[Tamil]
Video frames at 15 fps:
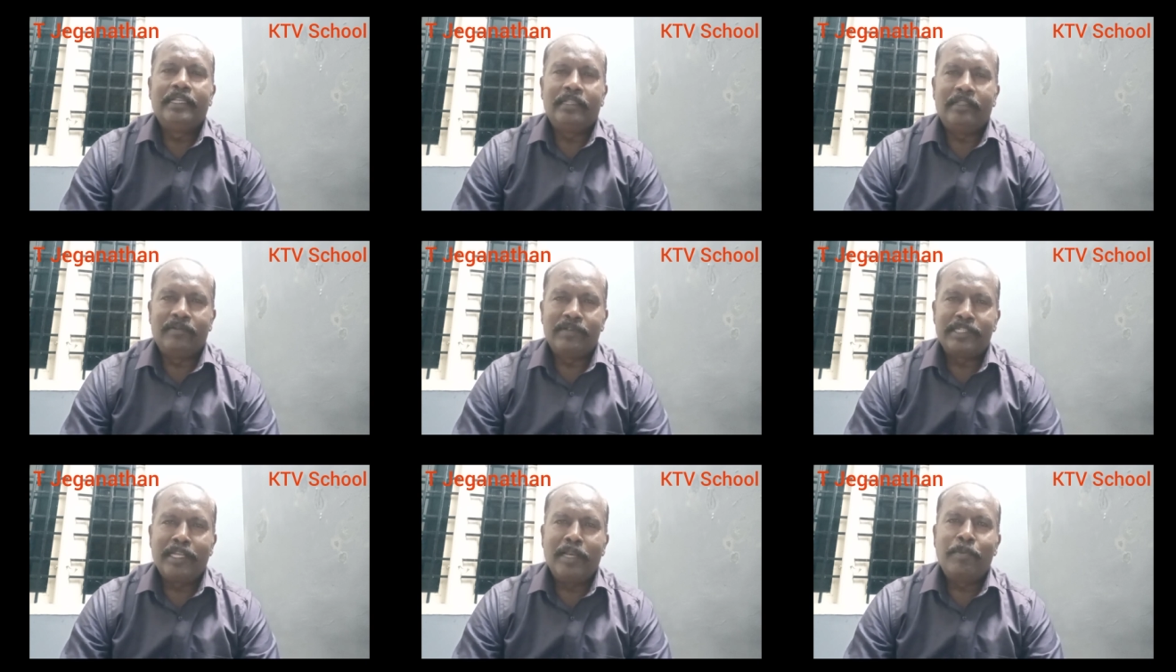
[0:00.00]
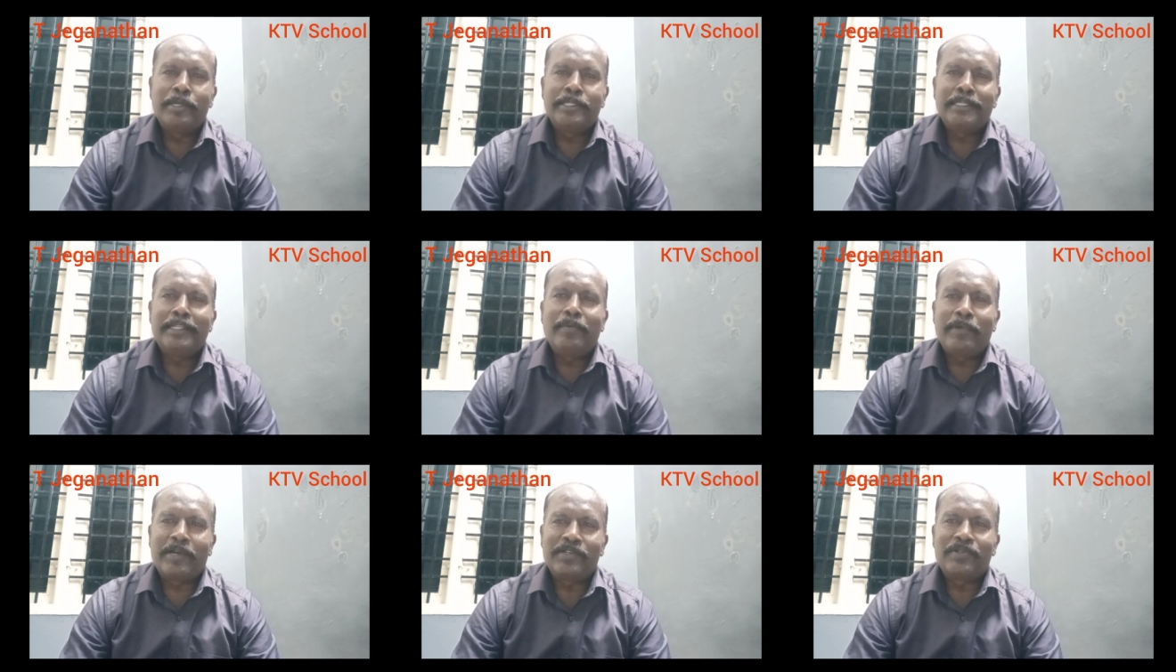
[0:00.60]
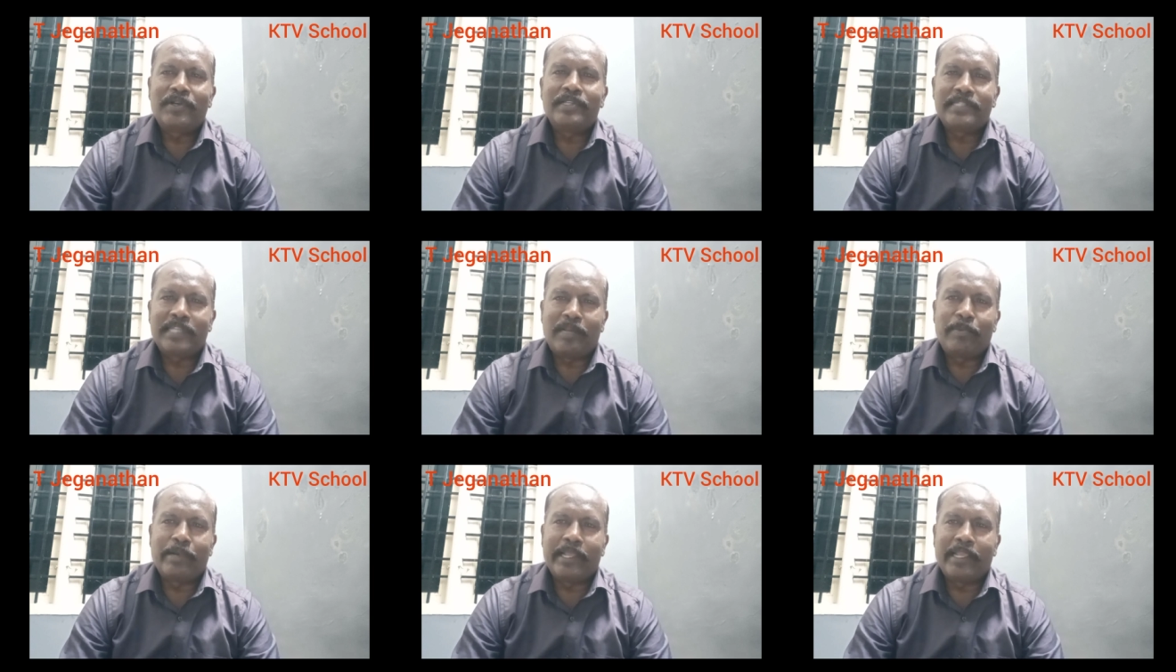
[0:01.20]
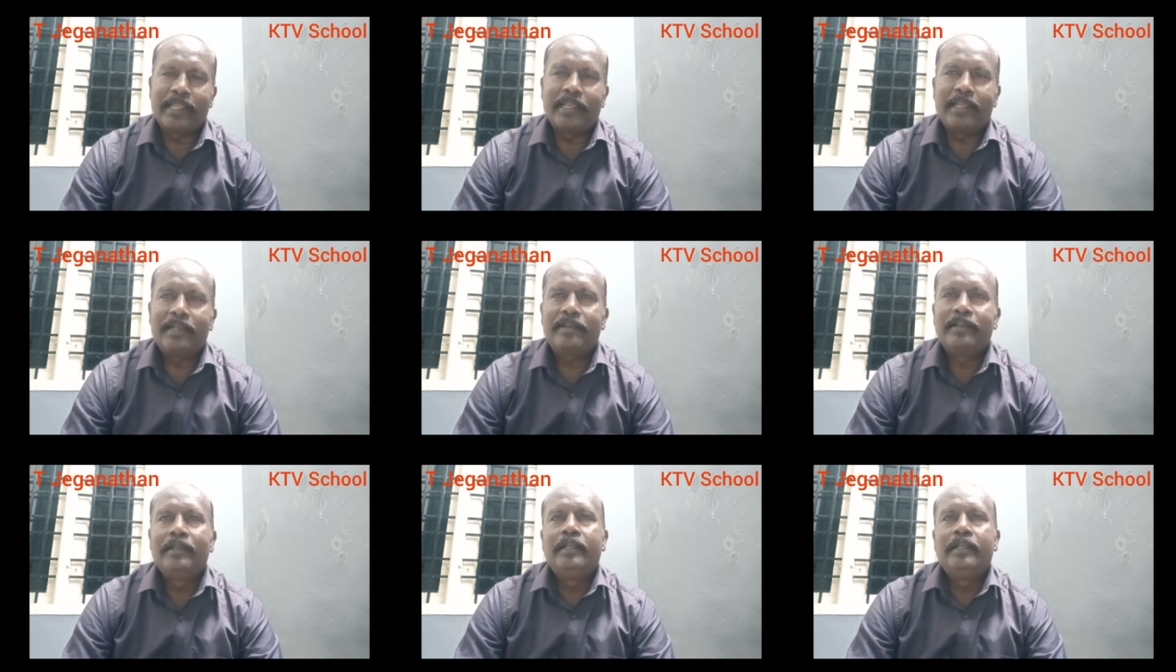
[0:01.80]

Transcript: இந்த விஷயம்லாம் பிடிச்சிருந்தா ஃப்ரெண்ட்ஸோட ஷேர் பண்ணிக்கிங்க